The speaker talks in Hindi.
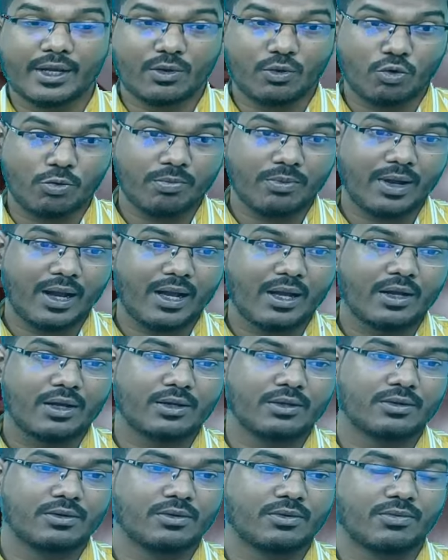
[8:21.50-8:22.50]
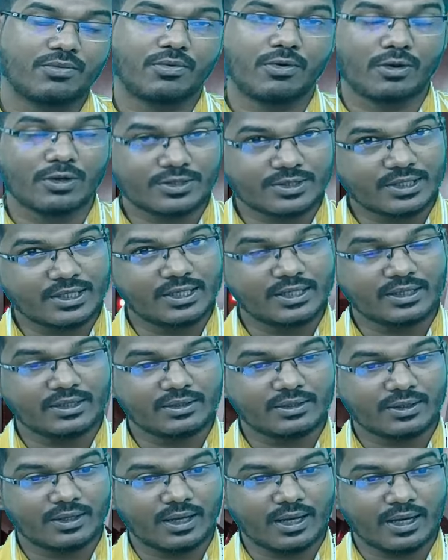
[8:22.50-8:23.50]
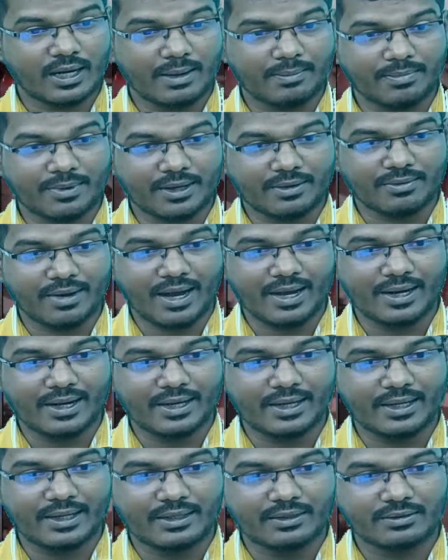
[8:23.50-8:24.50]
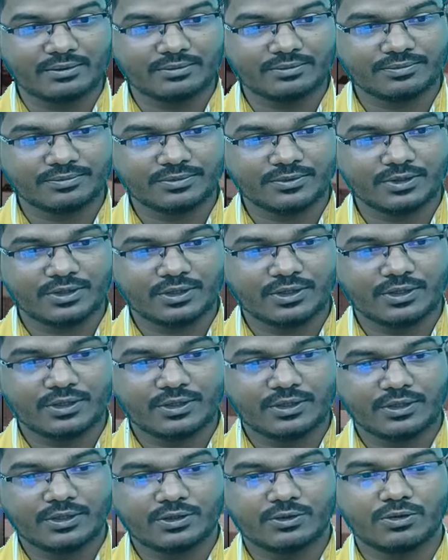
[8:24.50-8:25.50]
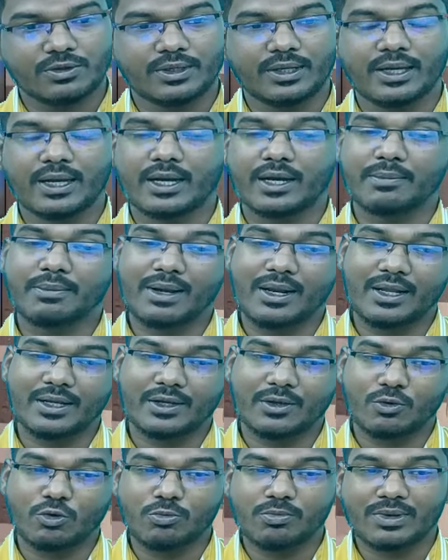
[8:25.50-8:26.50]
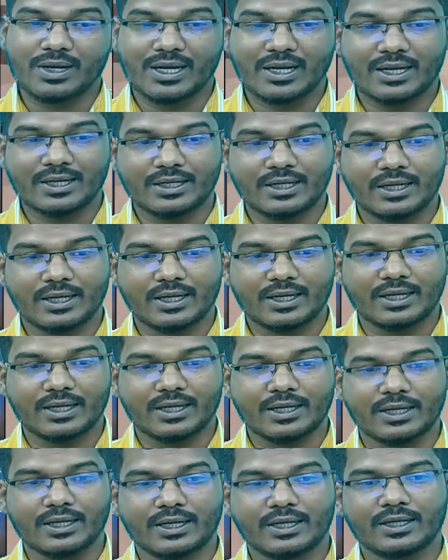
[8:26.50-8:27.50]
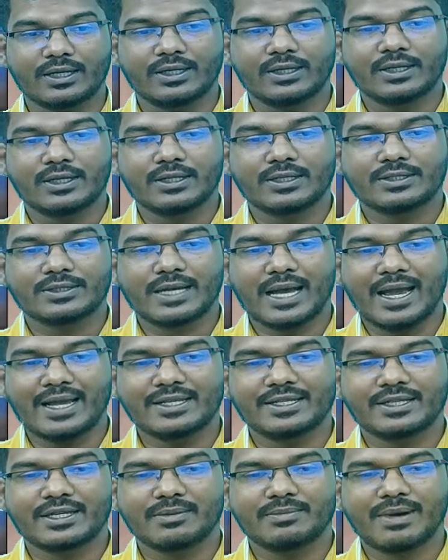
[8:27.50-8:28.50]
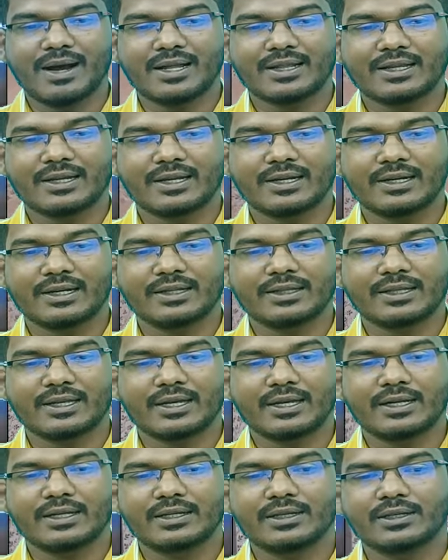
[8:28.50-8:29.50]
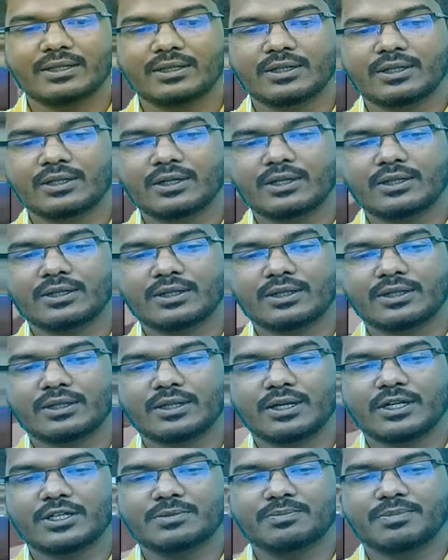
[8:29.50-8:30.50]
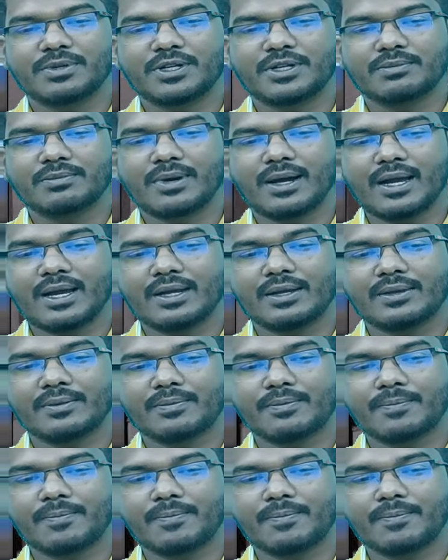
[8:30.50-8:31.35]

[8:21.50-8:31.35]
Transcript: एक रूम का फॉल सीलिंग अगर आप करवा रहे हैं तो ये अगर मान लें कि रूम का अगर साइज की बात कर लेते हैं तो 10 फीट बाय